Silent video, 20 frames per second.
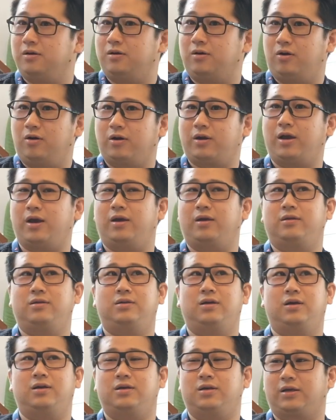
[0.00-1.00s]
Oke,
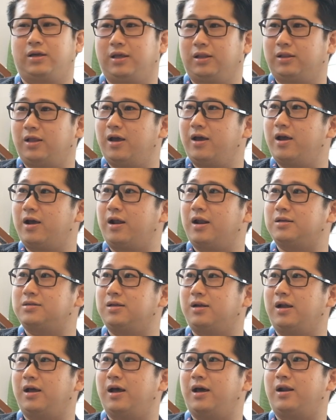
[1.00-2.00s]
okay, uh, eh, kita yang kelas
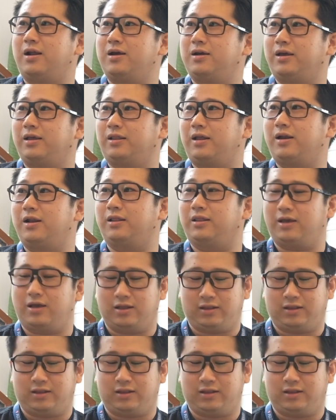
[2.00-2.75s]
Nahara kita ada tiga